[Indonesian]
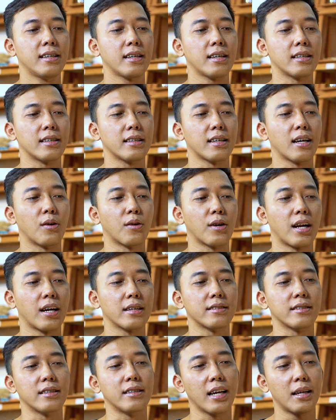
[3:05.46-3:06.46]
ketika orang
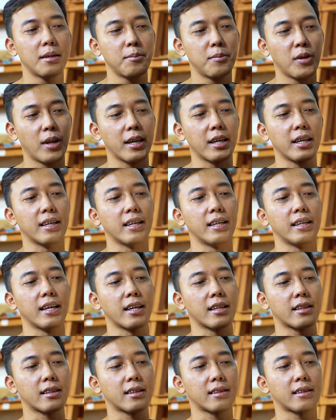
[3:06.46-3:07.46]
kesini kan mulai
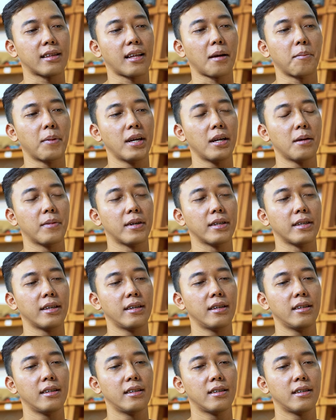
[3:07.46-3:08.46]
ngelihat apa
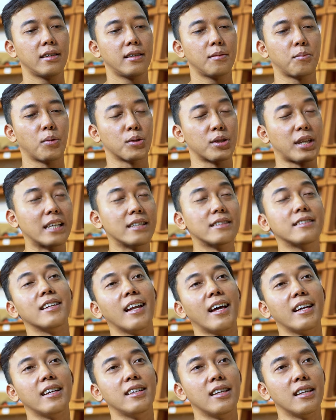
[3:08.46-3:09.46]
namanya potensi
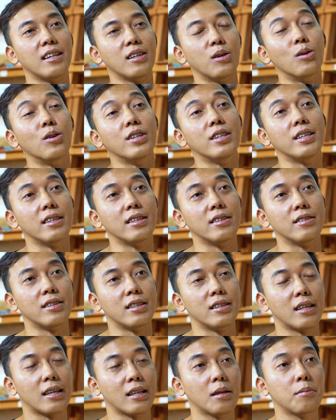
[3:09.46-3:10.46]
lain dari goni gitu
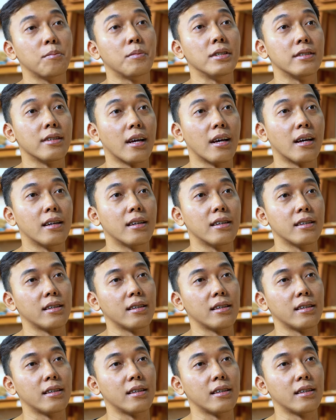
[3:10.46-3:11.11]
ternyata bisa